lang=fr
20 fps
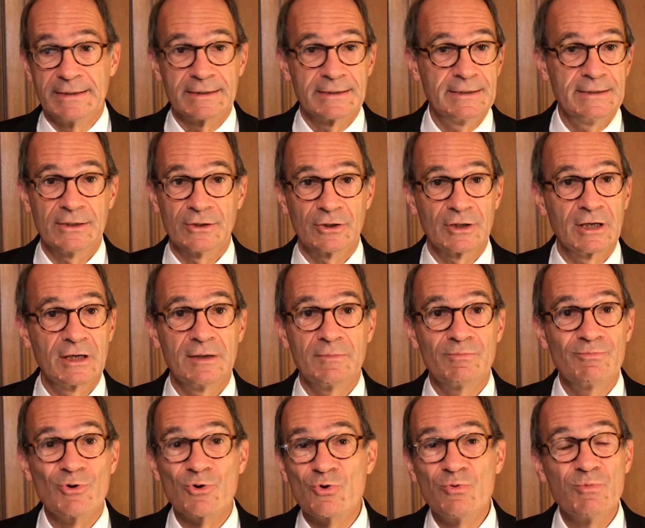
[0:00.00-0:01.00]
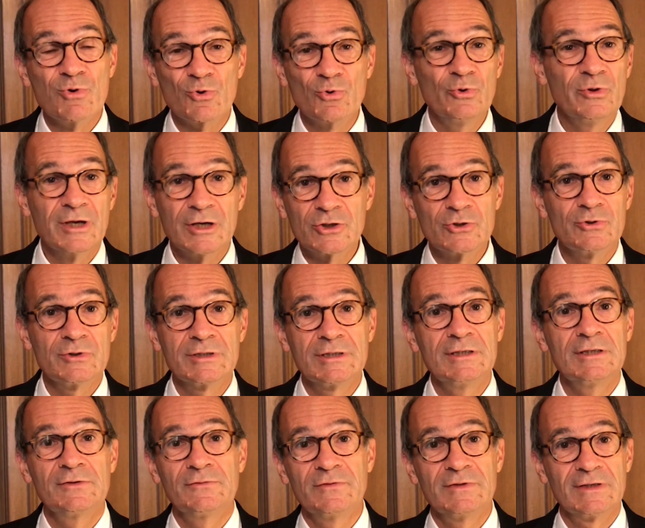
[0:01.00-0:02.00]
qui créent beaucoup, beaucoup
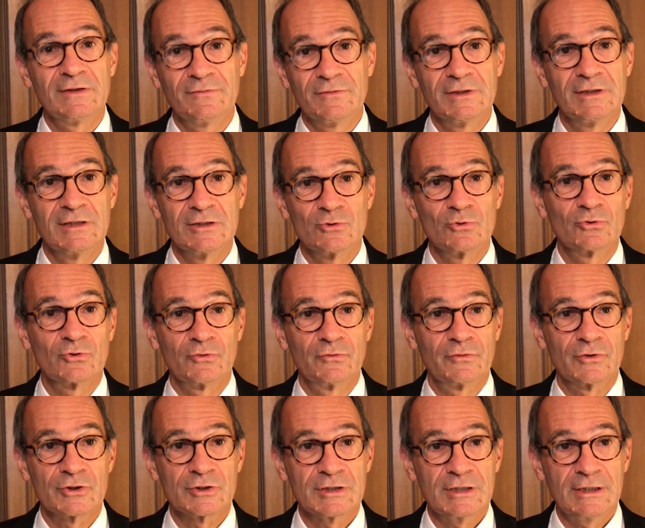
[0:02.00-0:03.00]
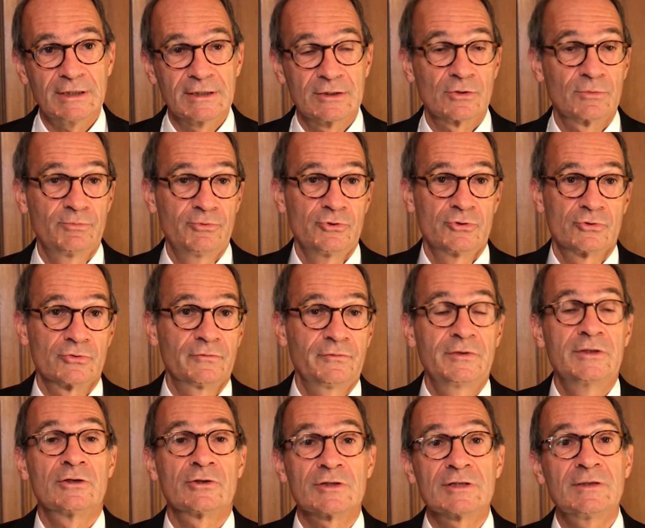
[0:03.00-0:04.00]
d'injustices vis-à-vis des autres Français, qui en plus sont
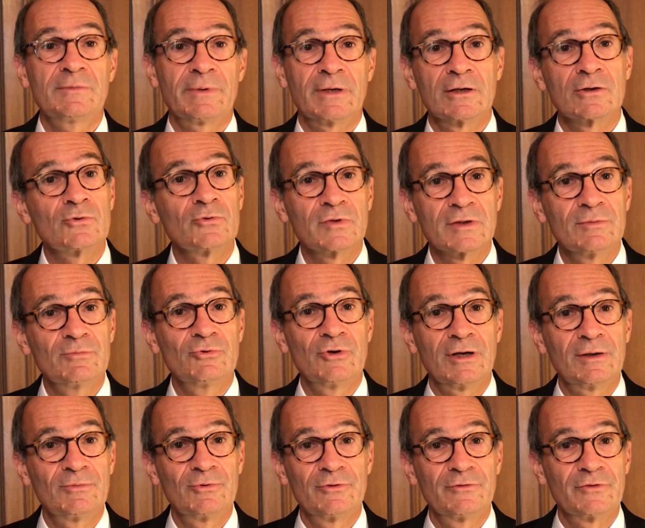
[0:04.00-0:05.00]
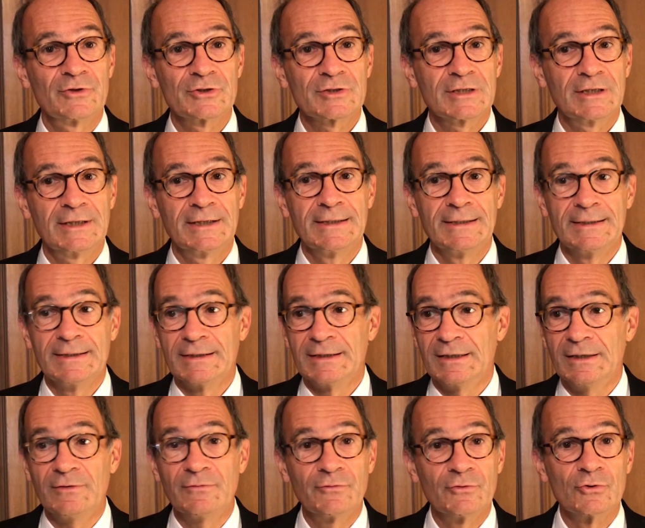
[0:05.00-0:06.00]
financés par le contribuable français.
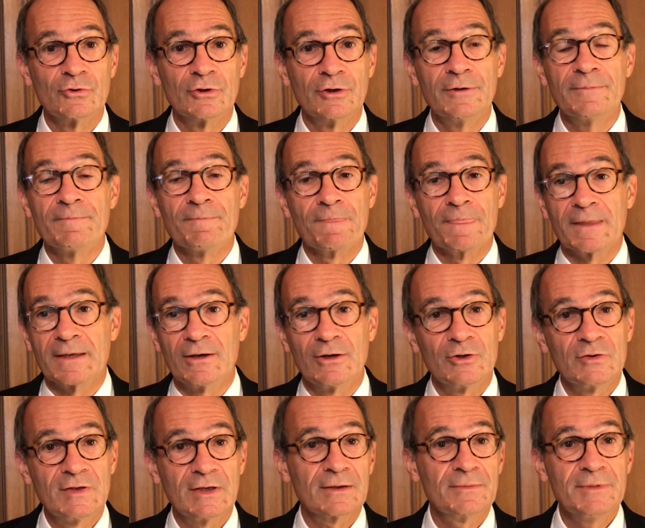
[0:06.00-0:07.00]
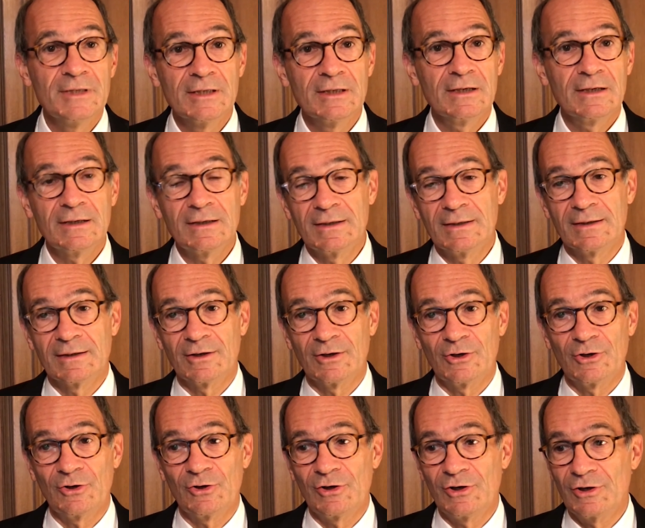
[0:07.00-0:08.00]
Il faut euh, terminer
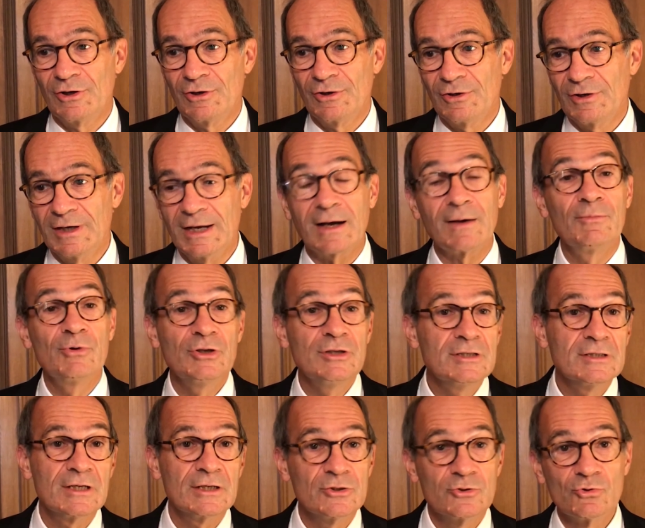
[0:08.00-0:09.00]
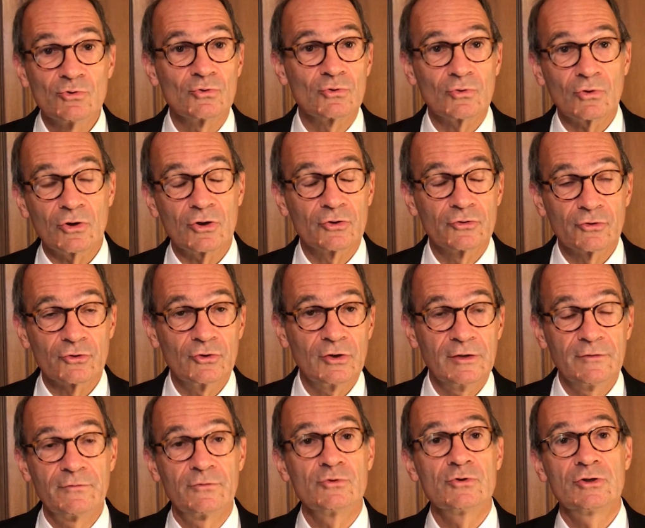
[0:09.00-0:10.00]
euh, l'harmonisation entre
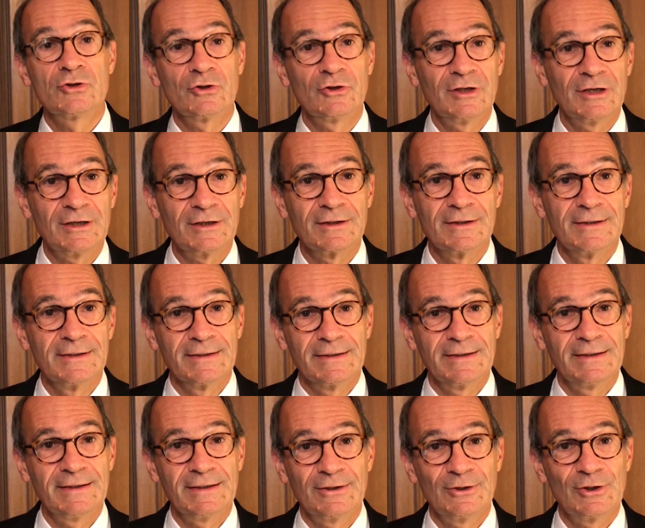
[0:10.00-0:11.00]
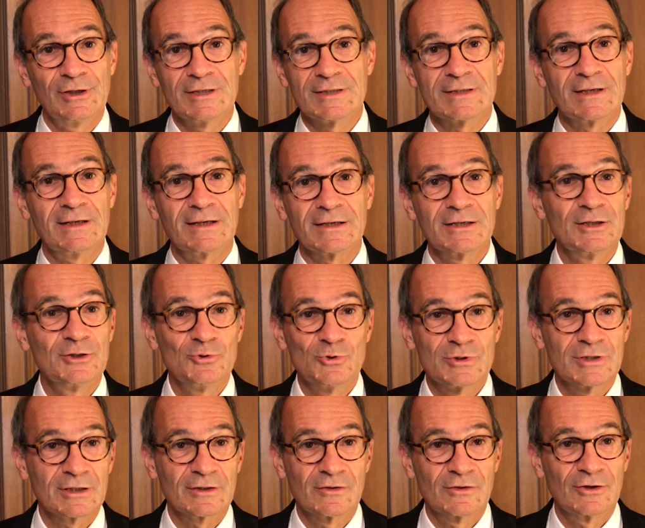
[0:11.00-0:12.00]
les fonctionnaires et euh, les salariés du
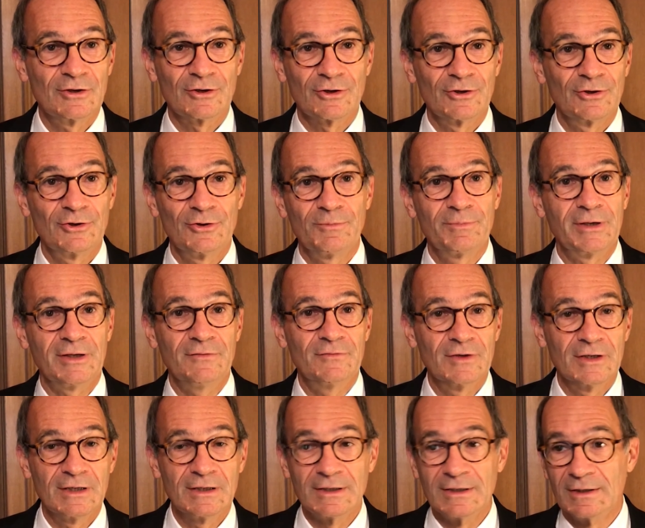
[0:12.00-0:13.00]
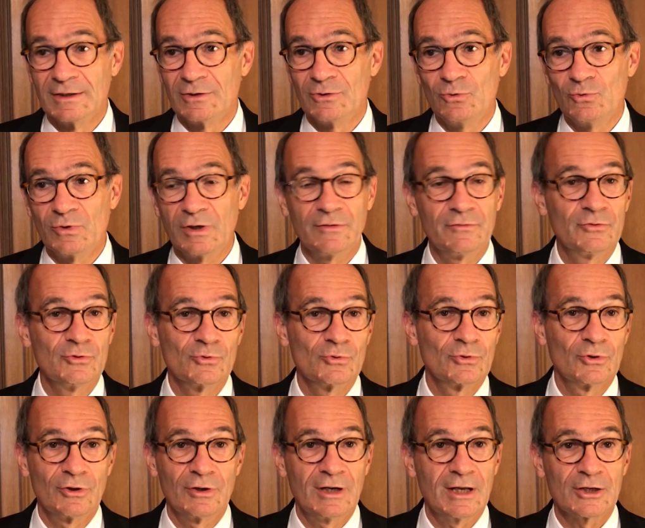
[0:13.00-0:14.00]
secteur privé. Nous
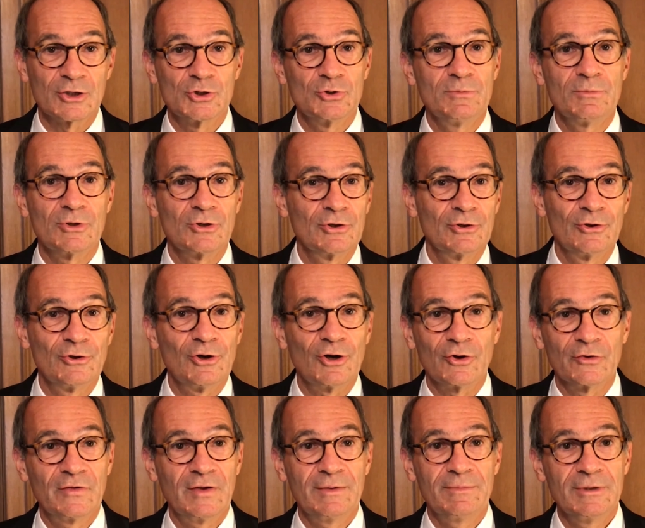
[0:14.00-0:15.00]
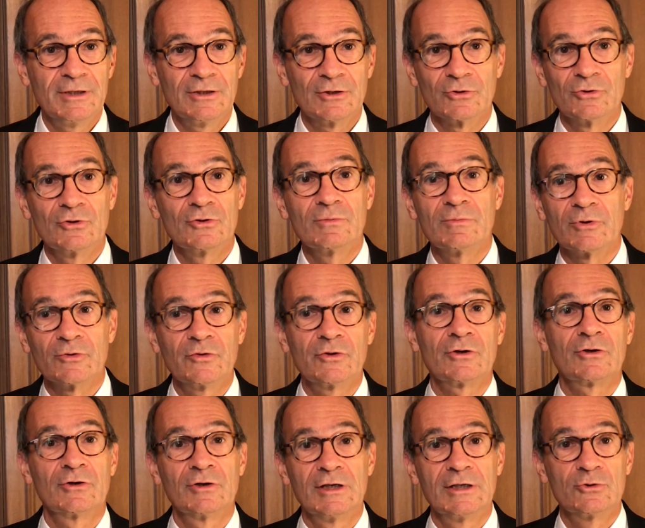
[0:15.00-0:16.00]
l'avions largement entamé en
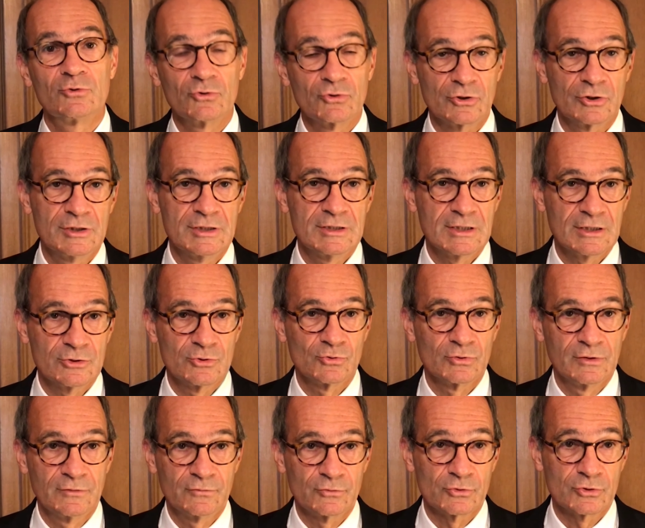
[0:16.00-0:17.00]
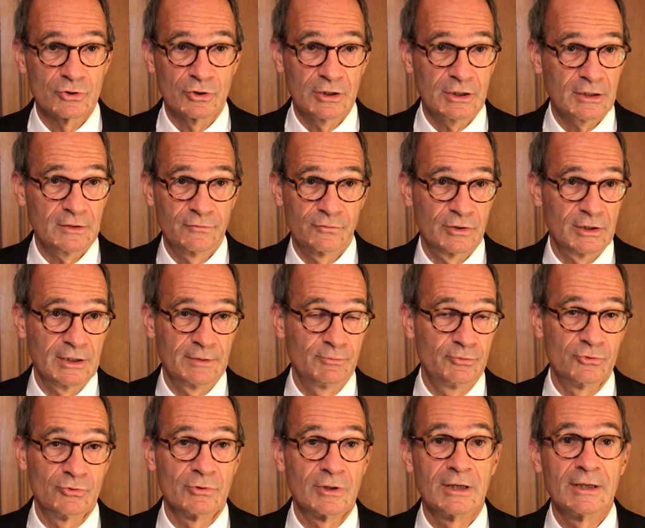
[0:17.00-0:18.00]
augmentant les taux de cotisation des fonctionnaires. Il faut aller
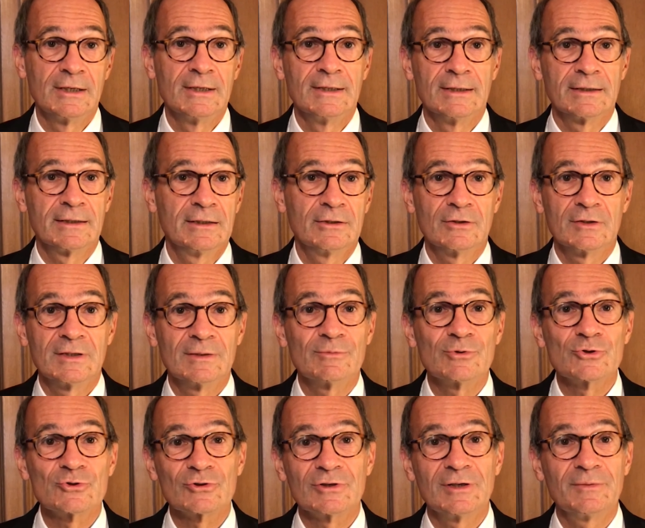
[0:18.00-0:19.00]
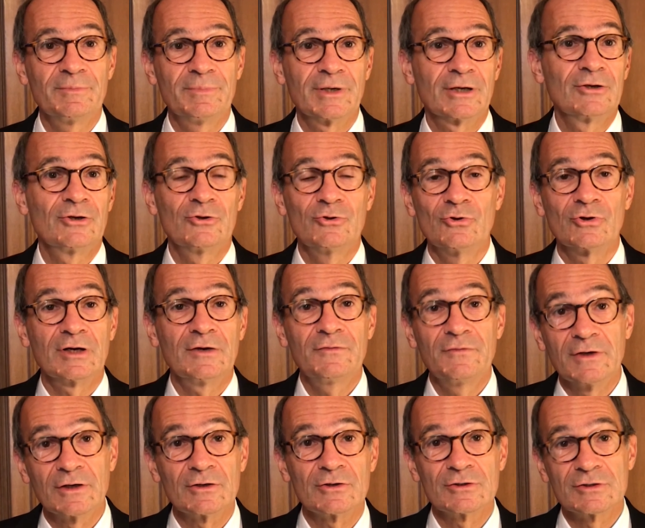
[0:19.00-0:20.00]
plus loin, et notamment sur les périodes de
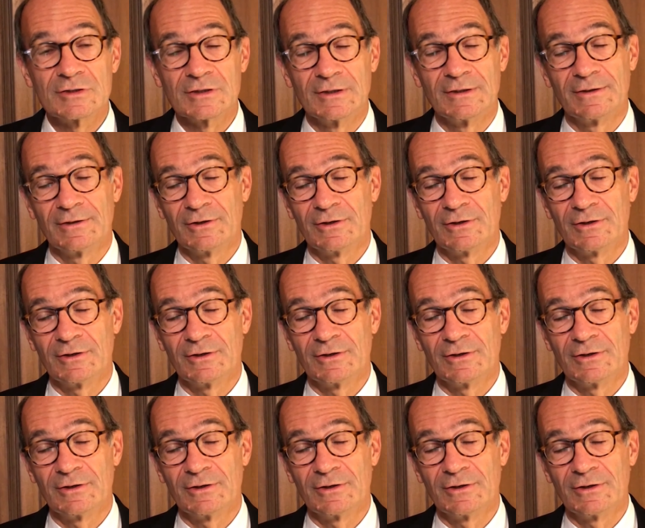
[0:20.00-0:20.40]
référence